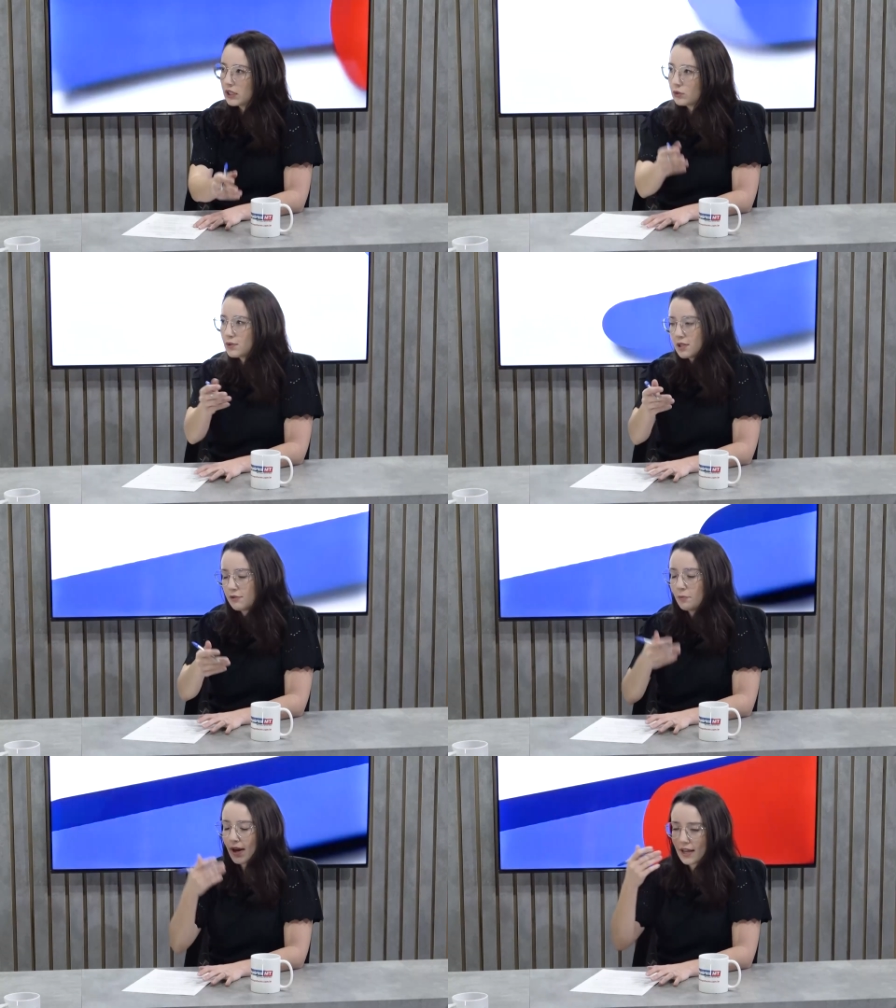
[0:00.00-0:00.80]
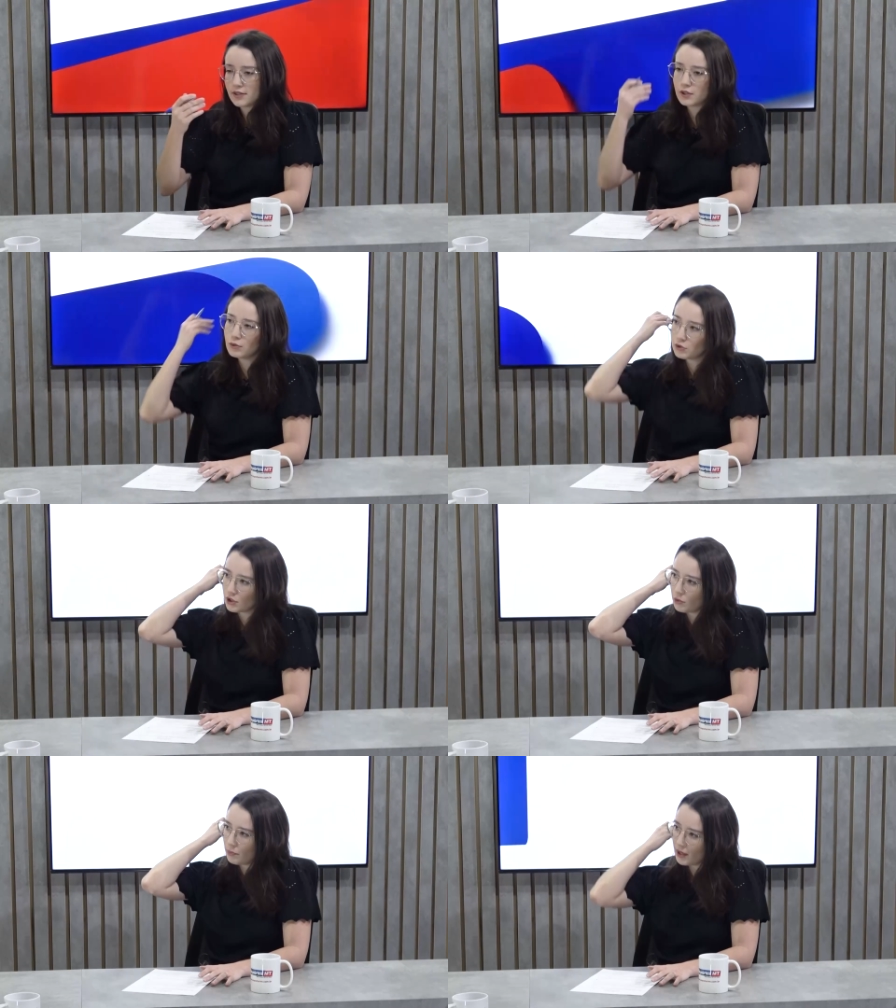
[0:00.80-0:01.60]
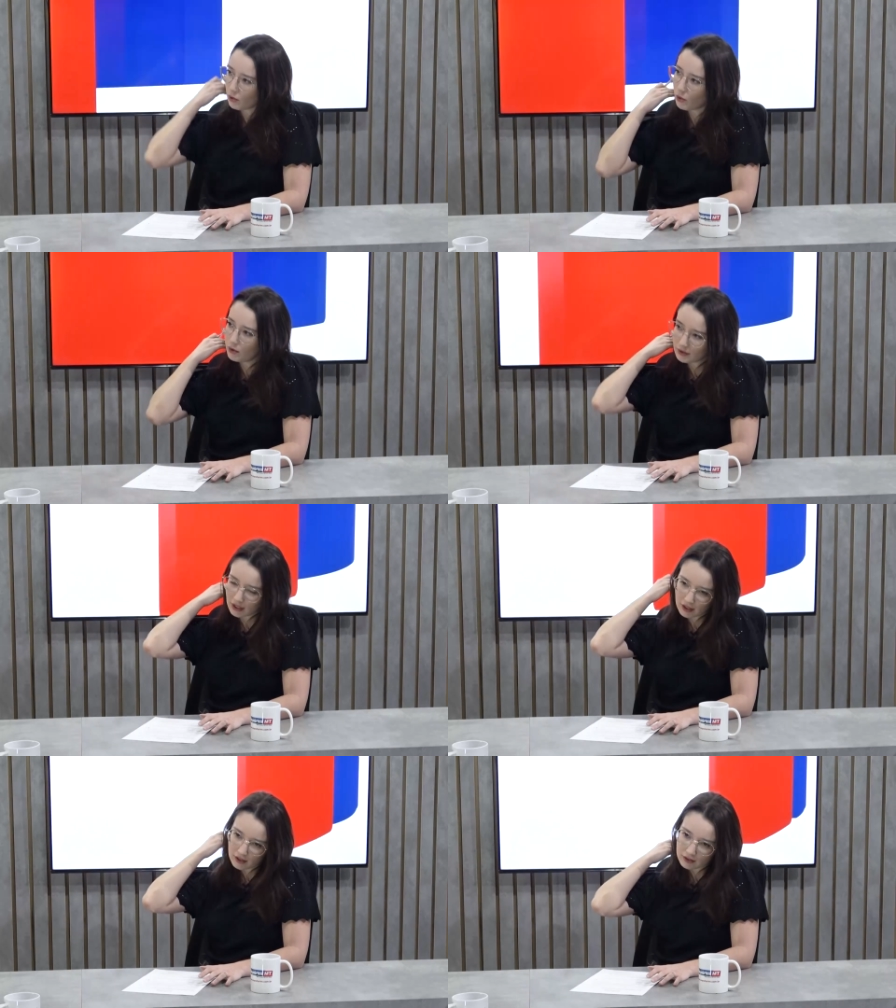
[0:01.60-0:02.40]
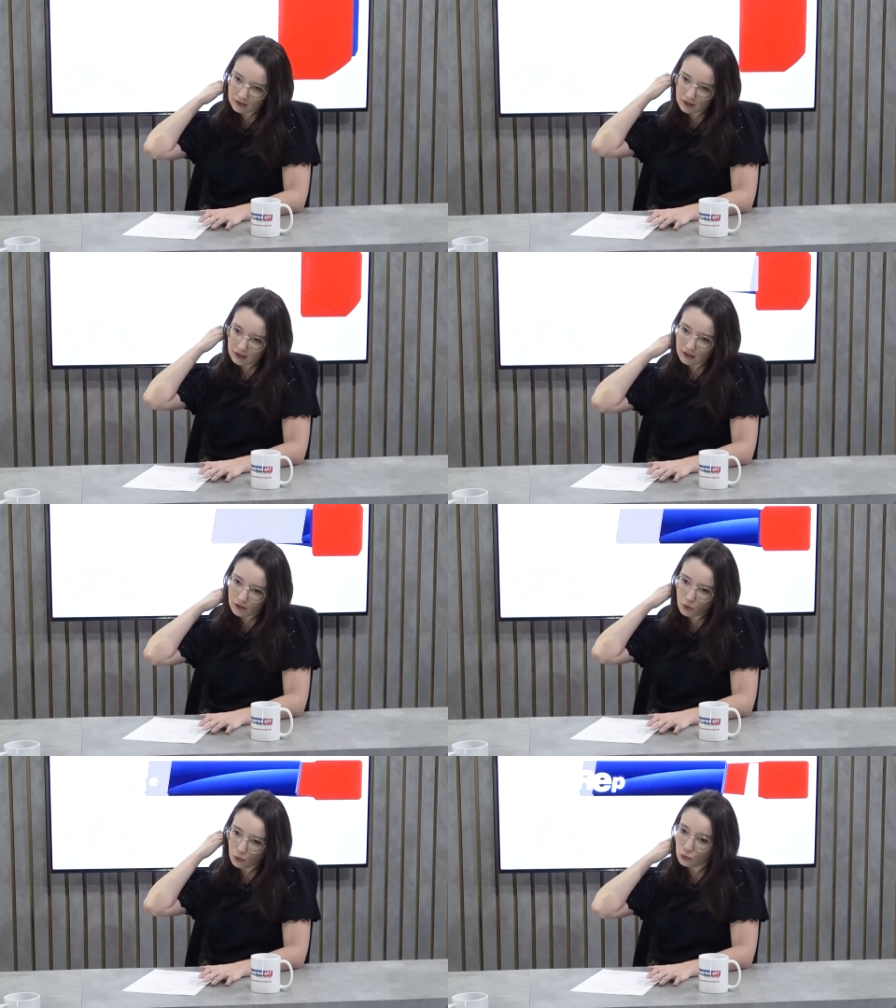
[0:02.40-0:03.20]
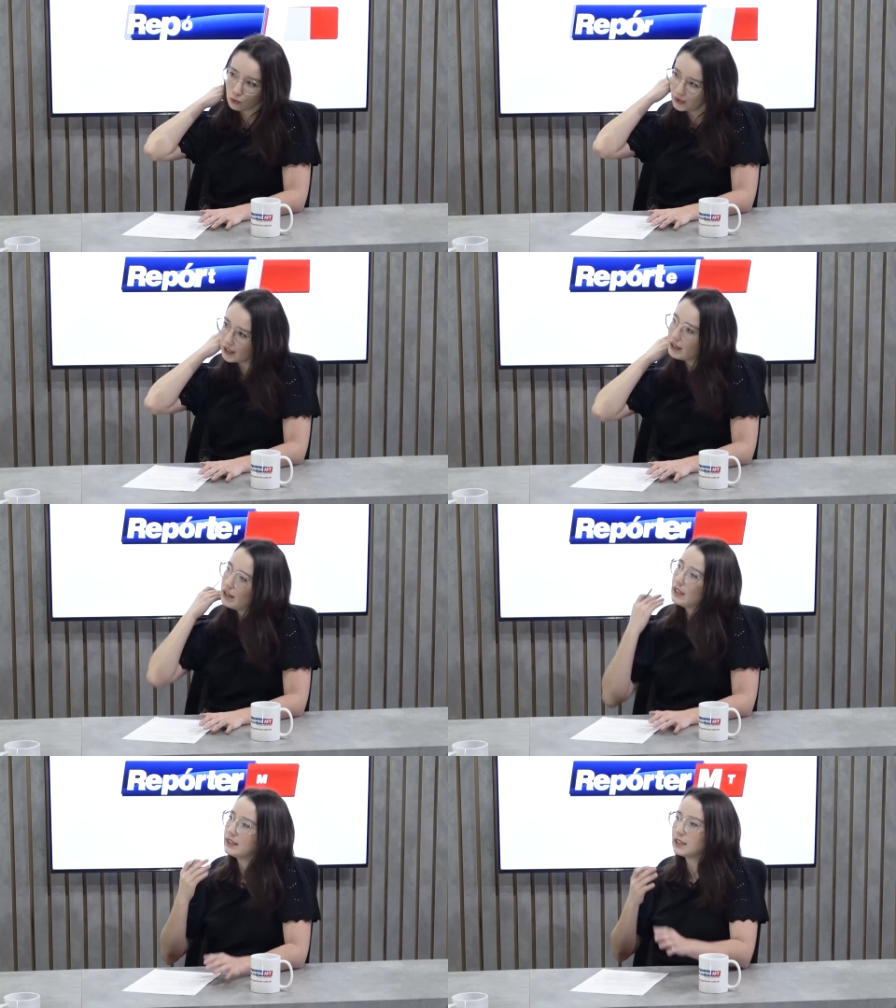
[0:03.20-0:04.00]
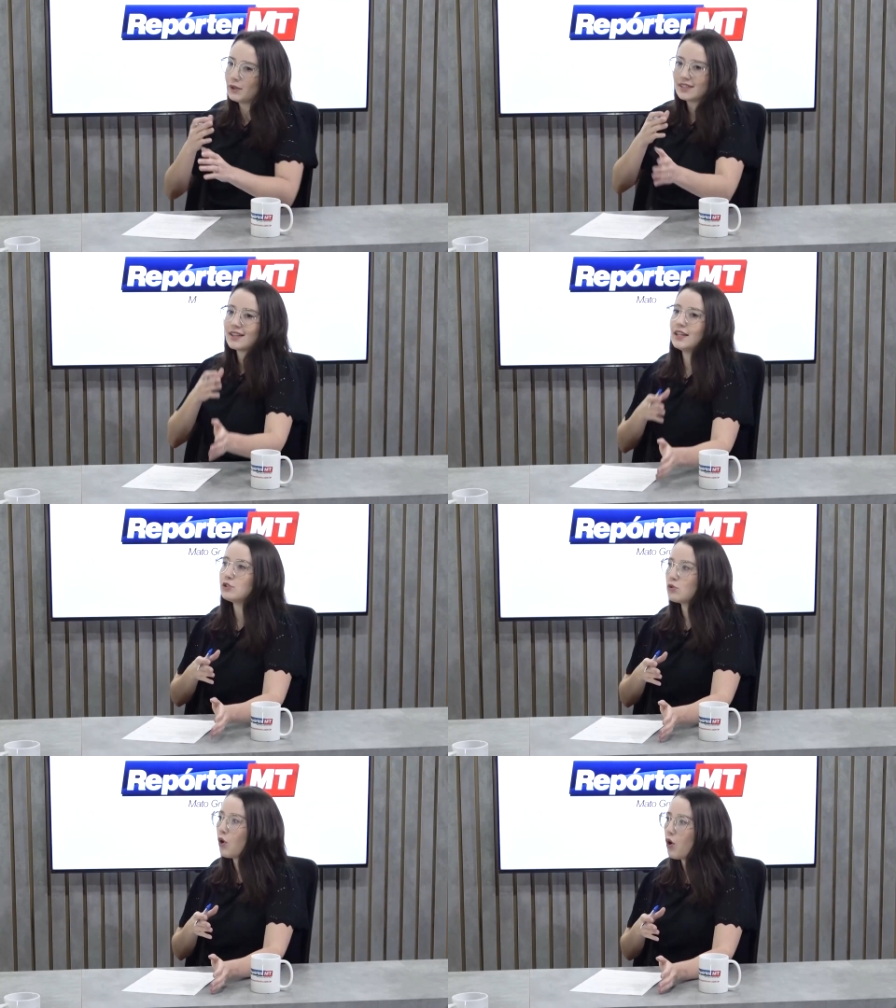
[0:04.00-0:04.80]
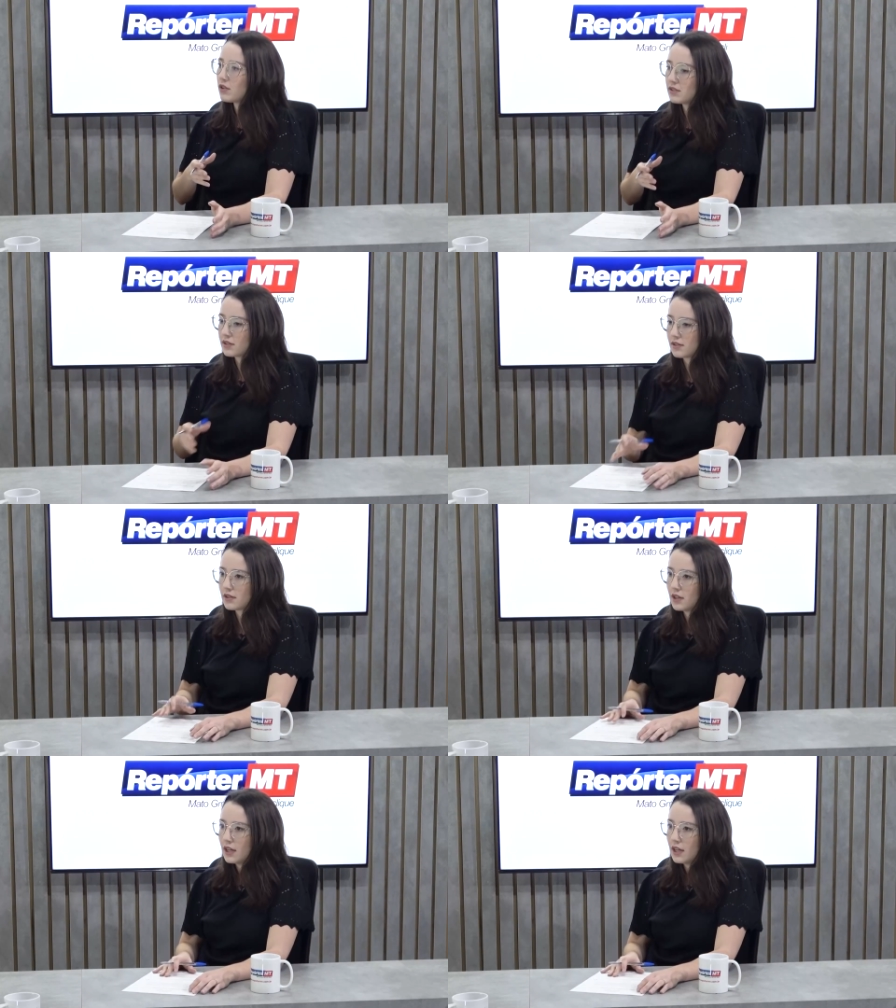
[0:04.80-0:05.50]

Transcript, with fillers: Inclusive, parece que o tiro pegou na, na coluna, uhum. então ele estaria de costas.